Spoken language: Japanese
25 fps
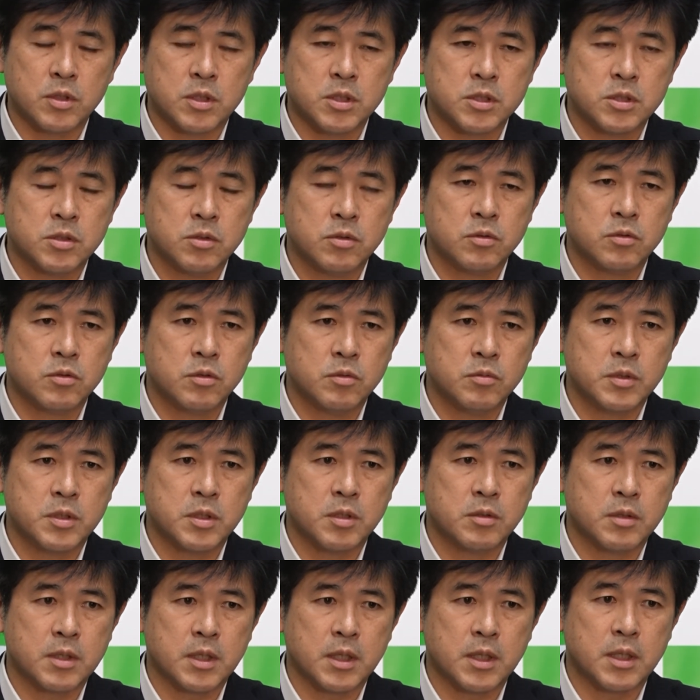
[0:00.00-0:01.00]
議事録を見て
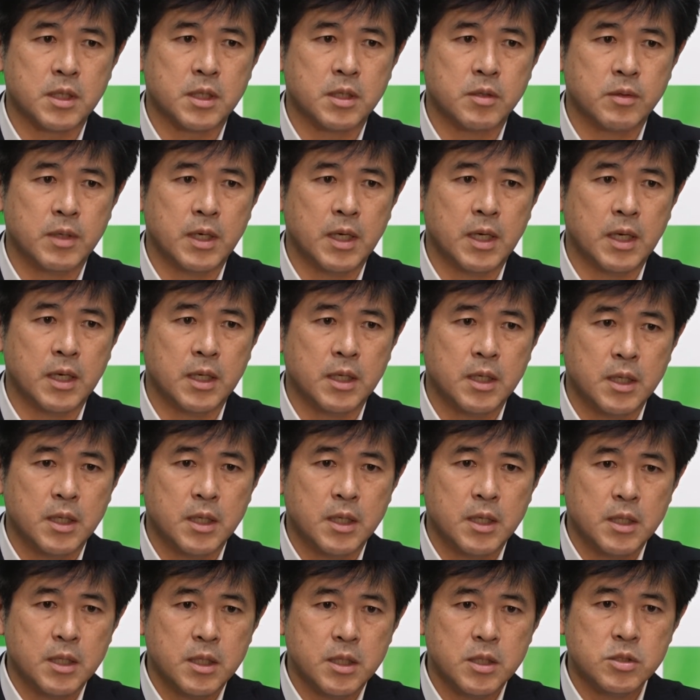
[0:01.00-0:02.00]
いる限りは、
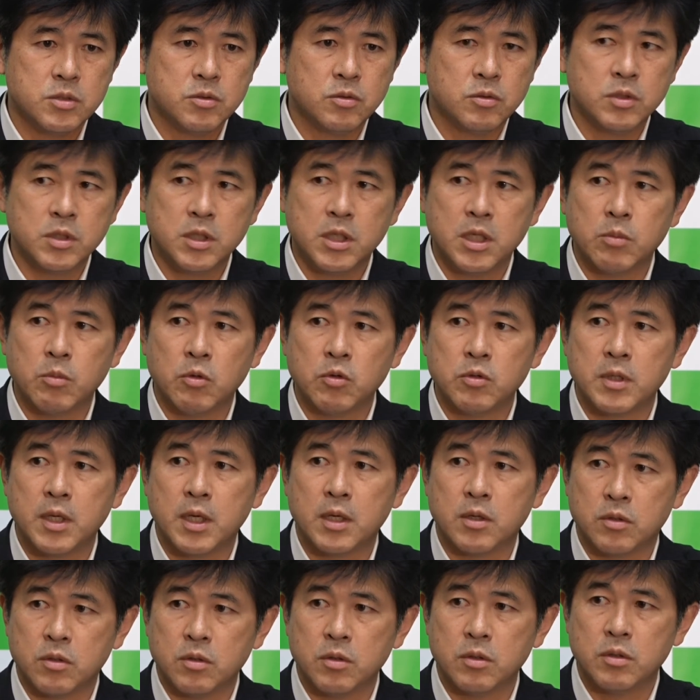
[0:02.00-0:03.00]
非常に疑問であ
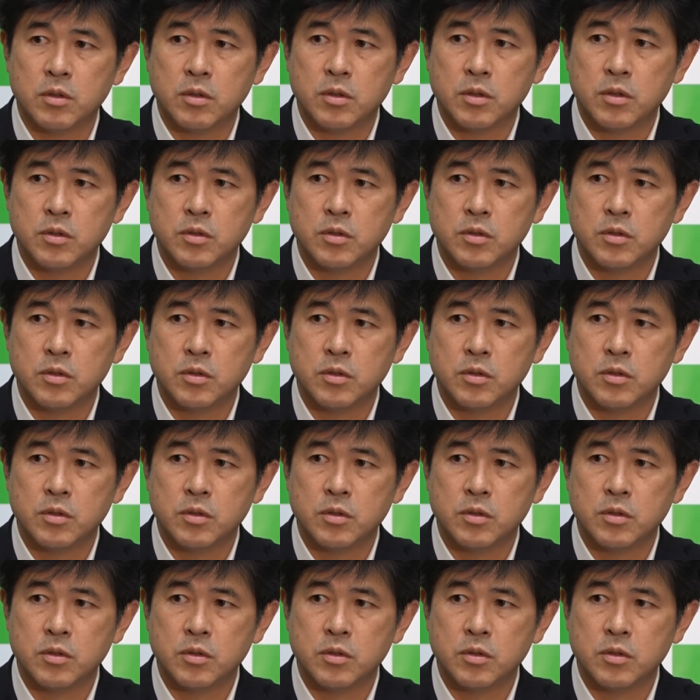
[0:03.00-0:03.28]
ると。